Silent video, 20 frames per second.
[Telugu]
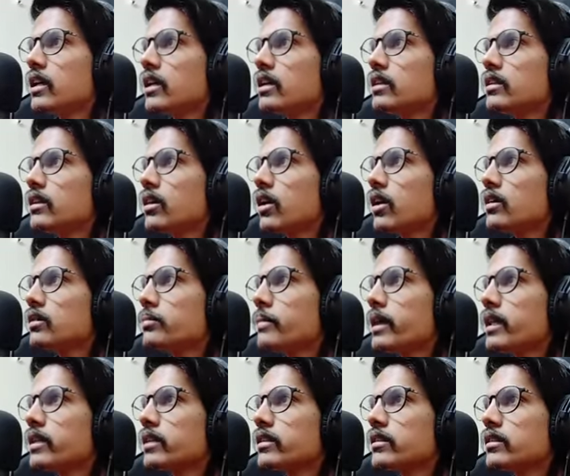ఏది హార్స్
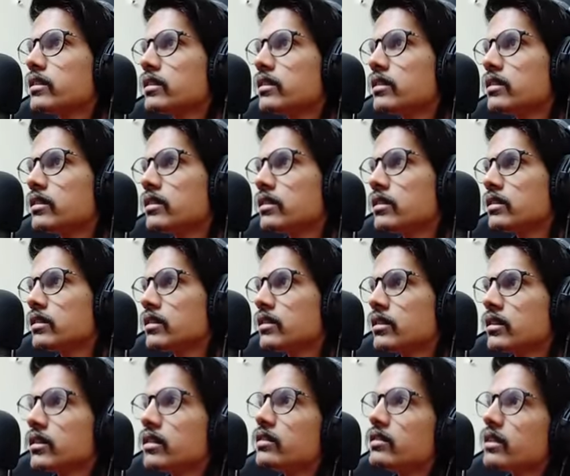ప్యాడక్
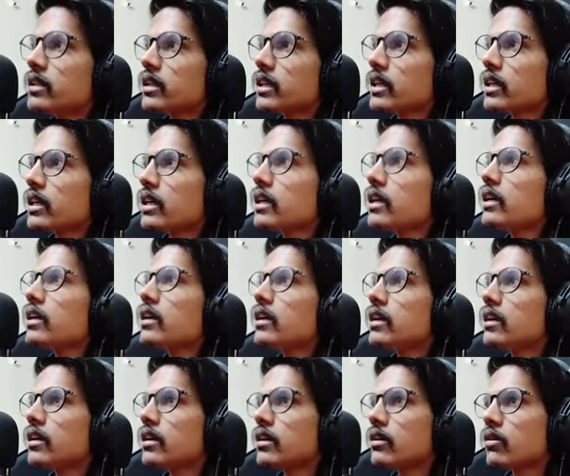ఇటు సైడ్ కదా
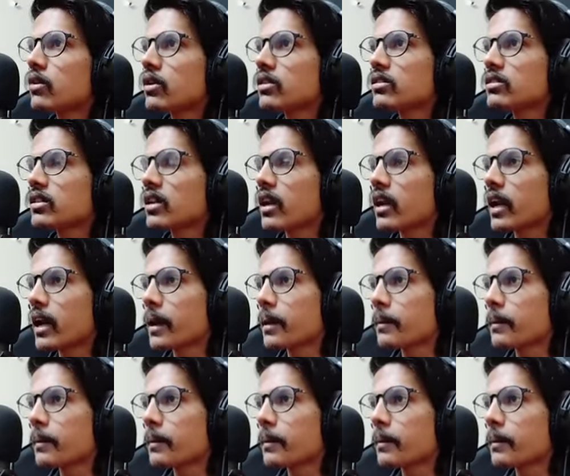వస్తున్నా